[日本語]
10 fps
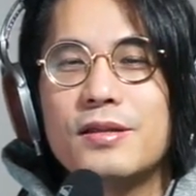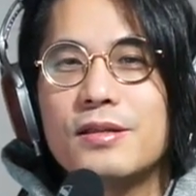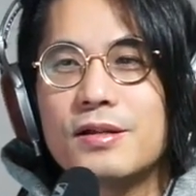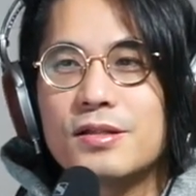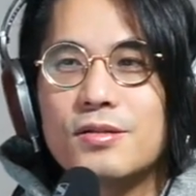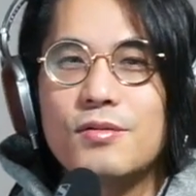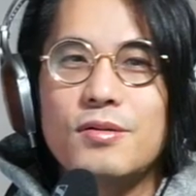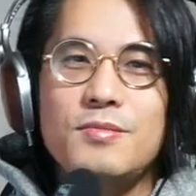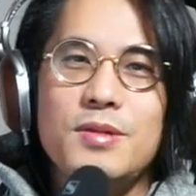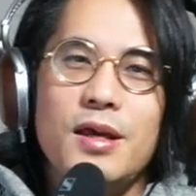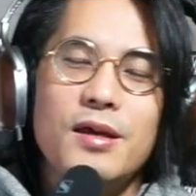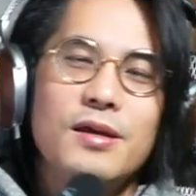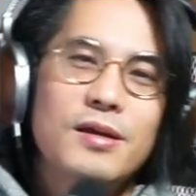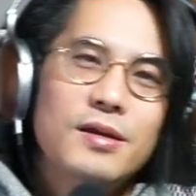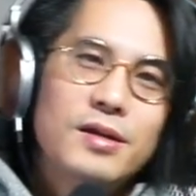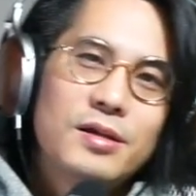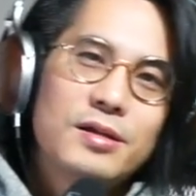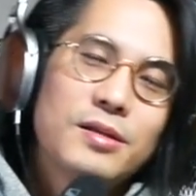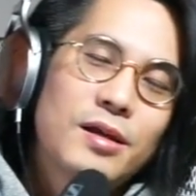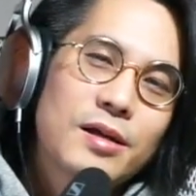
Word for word: だからそういう意味で、な